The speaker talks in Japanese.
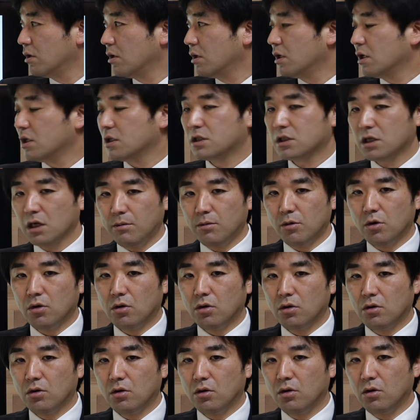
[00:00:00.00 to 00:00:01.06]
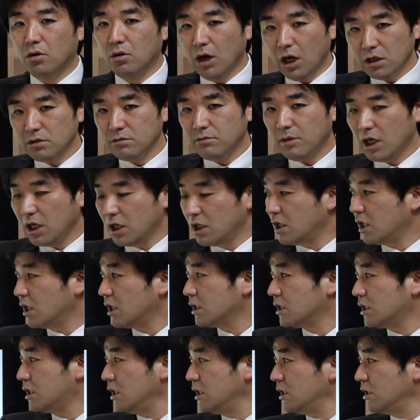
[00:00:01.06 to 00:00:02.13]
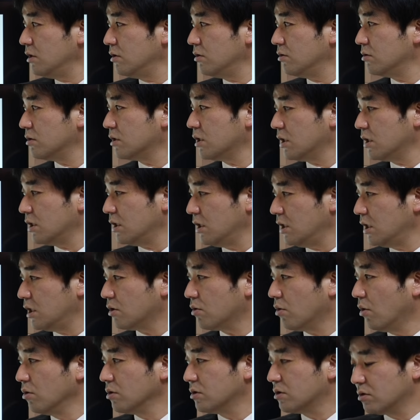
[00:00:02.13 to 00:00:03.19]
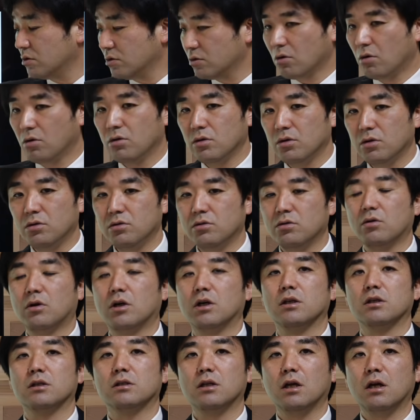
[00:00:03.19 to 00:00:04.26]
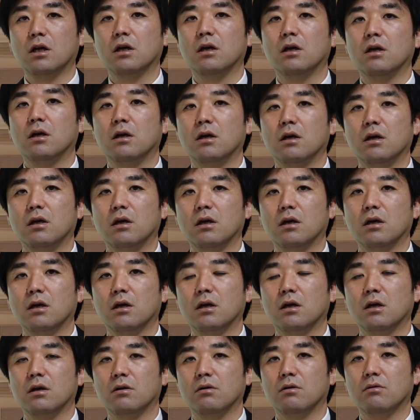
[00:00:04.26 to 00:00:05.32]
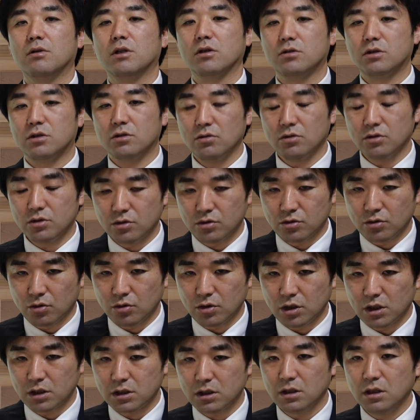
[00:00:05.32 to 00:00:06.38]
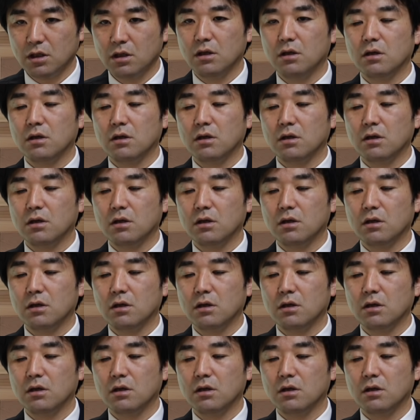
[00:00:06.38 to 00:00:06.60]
えー、しかも終わる前に金融危機に移行するというのがですね、えー、私の主張です。